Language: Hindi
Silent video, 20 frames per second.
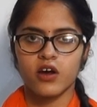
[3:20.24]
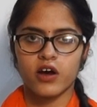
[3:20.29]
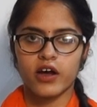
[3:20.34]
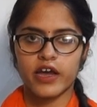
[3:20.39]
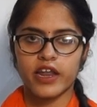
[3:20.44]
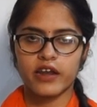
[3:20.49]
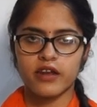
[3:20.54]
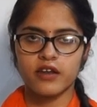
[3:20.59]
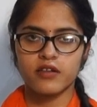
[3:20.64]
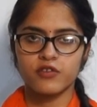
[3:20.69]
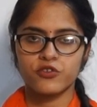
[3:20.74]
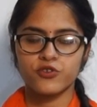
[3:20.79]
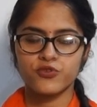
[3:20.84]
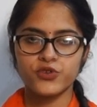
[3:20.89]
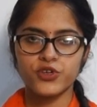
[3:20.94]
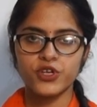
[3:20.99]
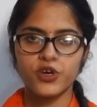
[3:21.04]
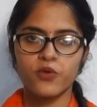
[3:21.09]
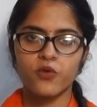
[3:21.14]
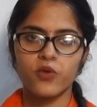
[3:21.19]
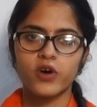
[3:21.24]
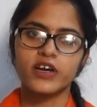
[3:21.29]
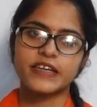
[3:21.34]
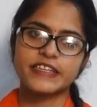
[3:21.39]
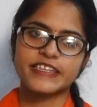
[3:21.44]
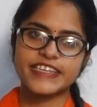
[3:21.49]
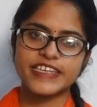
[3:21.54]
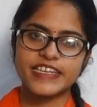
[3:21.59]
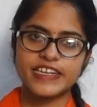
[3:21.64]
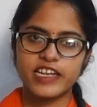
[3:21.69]
एंड डू योर वर्क
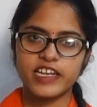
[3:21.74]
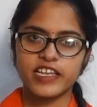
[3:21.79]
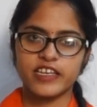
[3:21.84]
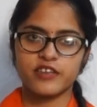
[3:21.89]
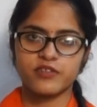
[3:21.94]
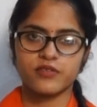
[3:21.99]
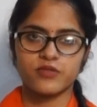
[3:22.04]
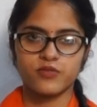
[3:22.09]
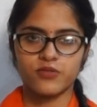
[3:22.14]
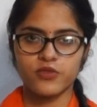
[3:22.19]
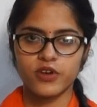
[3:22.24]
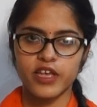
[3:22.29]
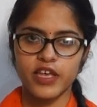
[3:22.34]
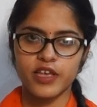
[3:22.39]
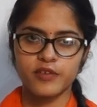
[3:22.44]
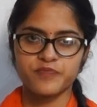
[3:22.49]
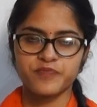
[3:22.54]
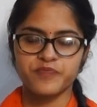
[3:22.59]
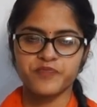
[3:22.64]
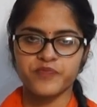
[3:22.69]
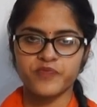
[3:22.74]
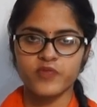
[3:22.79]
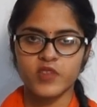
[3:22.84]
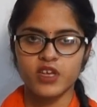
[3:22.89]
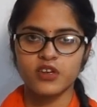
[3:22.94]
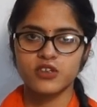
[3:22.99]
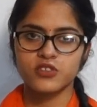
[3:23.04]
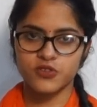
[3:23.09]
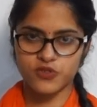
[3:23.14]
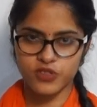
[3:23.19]
नीटली ओके
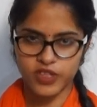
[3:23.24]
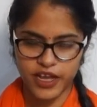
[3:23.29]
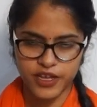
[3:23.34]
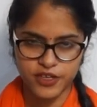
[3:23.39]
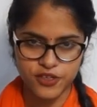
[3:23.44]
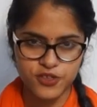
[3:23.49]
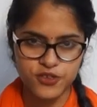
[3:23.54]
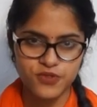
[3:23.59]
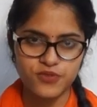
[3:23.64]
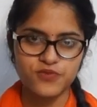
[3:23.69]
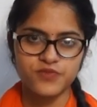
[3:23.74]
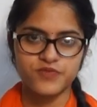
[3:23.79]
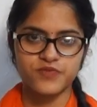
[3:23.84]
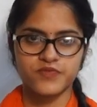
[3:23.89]
सो थैंक यू